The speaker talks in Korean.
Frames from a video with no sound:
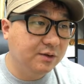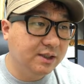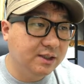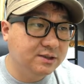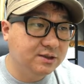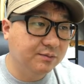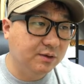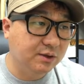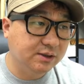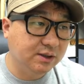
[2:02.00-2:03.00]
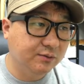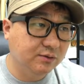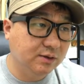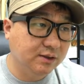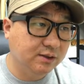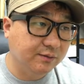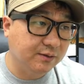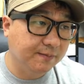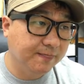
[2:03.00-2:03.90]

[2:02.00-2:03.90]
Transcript: his number 그의 번호를 안다면